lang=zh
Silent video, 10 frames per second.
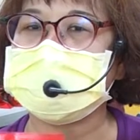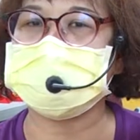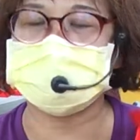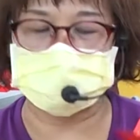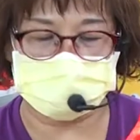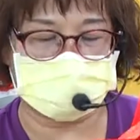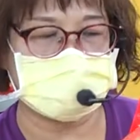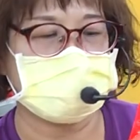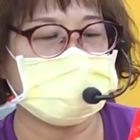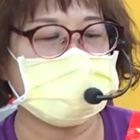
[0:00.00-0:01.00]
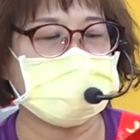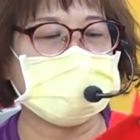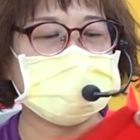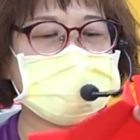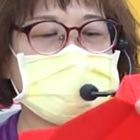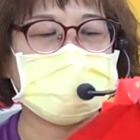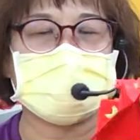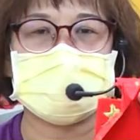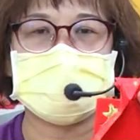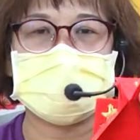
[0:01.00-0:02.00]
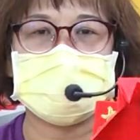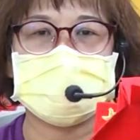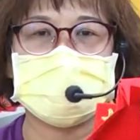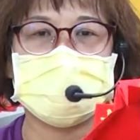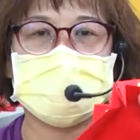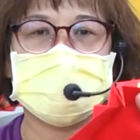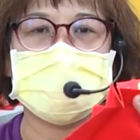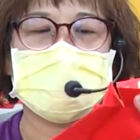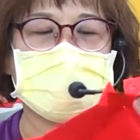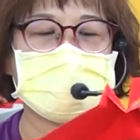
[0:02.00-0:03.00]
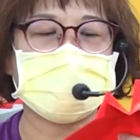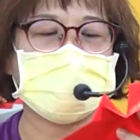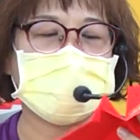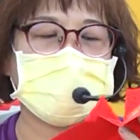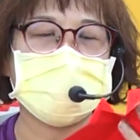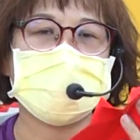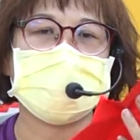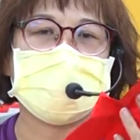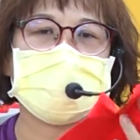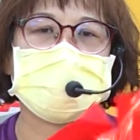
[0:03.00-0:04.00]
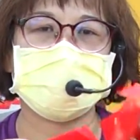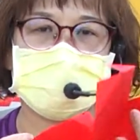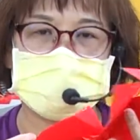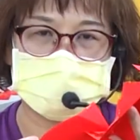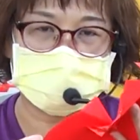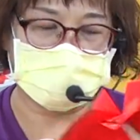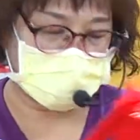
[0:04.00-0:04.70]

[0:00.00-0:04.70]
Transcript: 订书机，啊，个电安呢，吼，啊了后组合了